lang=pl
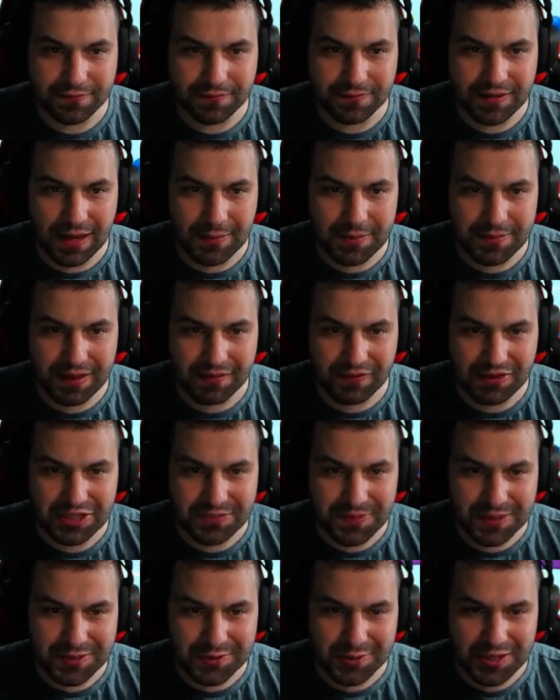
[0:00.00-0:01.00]
ja bym na
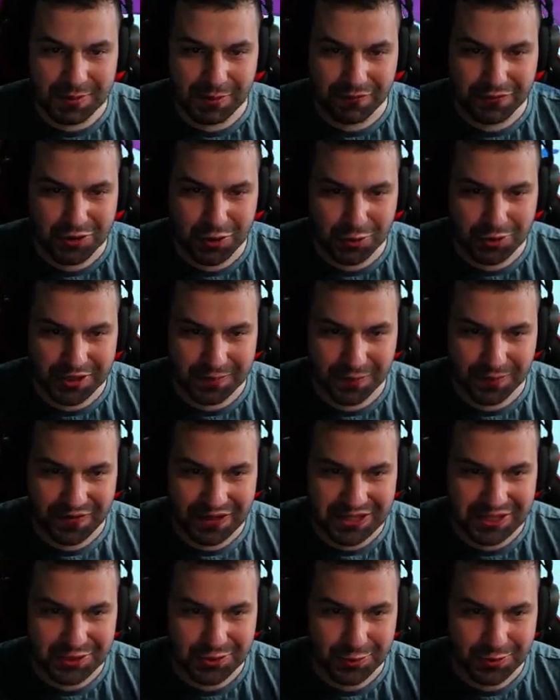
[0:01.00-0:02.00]
waszym miejscu nie był w żółtych, bo
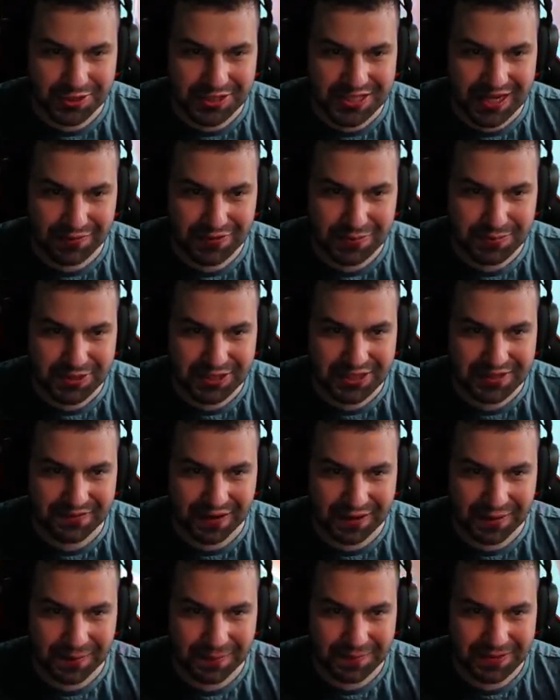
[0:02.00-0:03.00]
wiecie, żółci zawsze
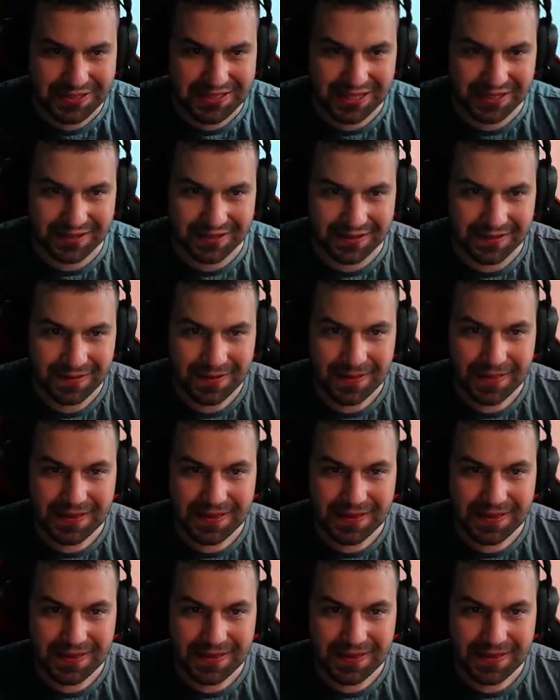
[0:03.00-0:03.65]
przegrywają, niestety.